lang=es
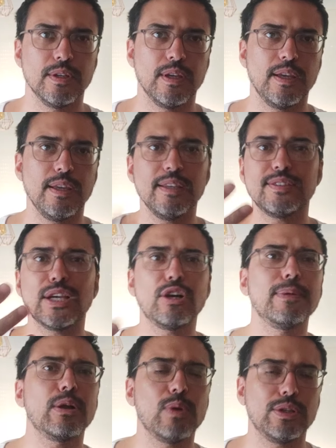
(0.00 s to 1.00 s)
Eh, y se
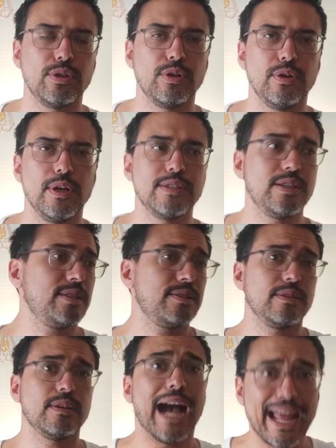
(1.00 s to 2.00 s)
come cuatro goles.
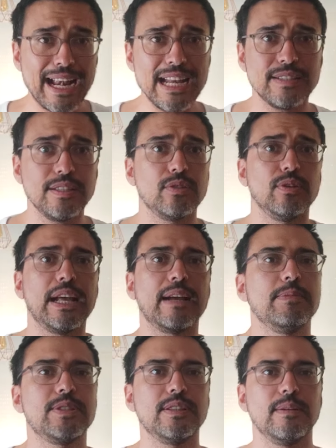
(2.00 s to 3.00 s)
Es análisis con la
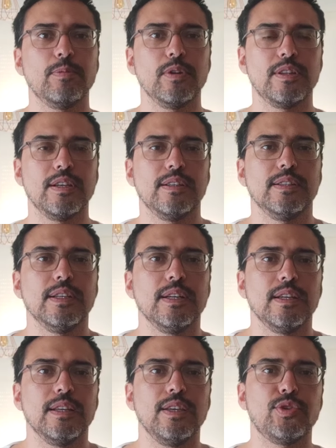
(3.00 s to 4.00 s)
camiseta puesta.
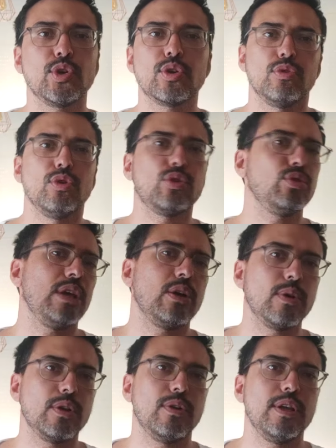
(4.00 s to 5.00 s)
Y yo no estoy de
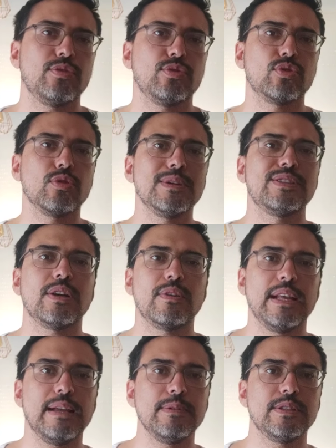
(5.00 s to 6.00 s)
acuerdo con eso, yo me
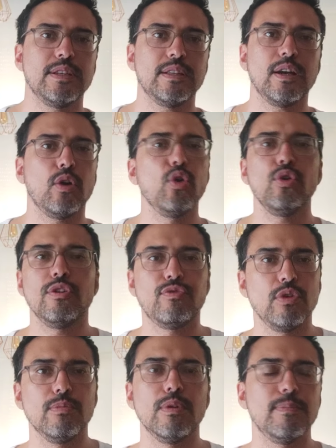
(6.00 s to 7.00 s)
saco la camiseta, hoy no
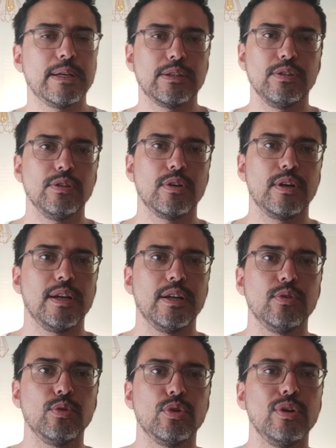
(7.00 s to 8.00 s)
fue un buen partido Ronald
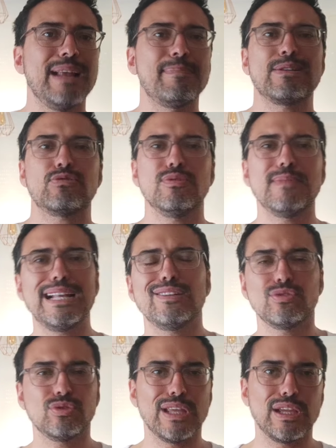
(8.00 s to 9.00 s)
Araujo, hoy la pasó mal
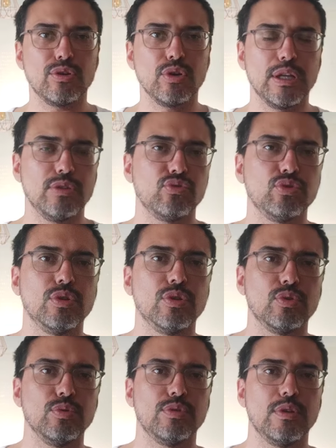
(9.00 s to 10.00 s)
en, su
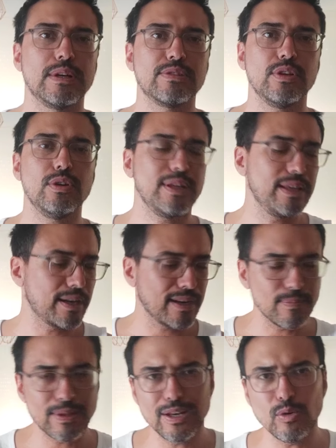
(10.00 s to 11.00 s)
conjunto el Barcelona y el
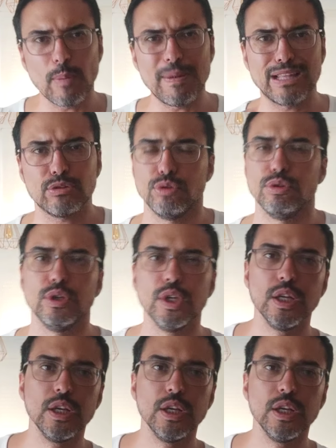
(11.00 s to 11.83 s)
Real Madrid lo aplastó.